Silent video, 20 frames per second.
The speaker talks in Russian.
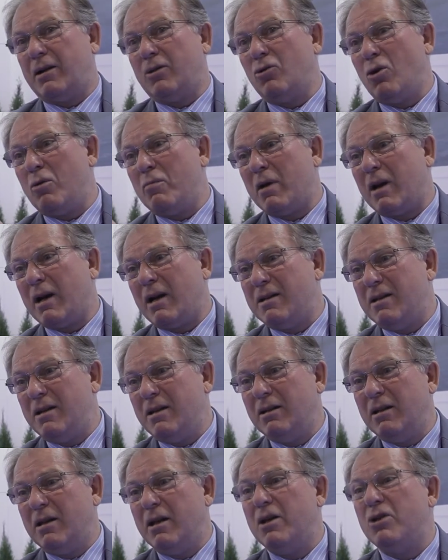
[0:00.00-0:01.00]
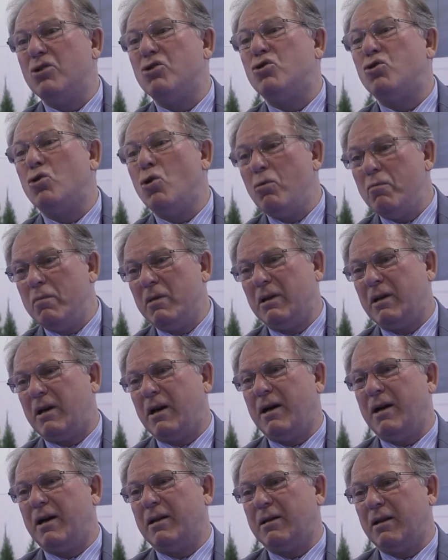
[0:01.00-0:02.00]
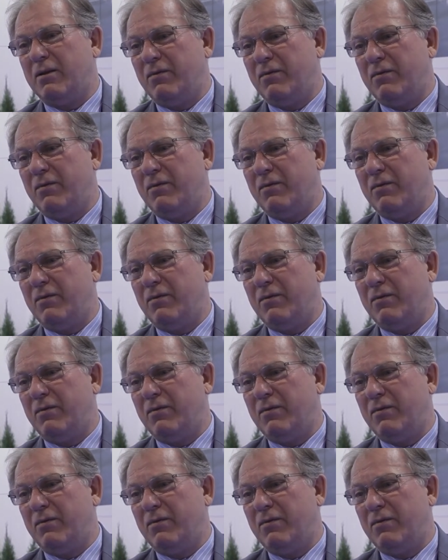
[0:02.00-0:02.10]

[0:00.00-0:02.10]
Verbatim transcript: номер один изюминка этой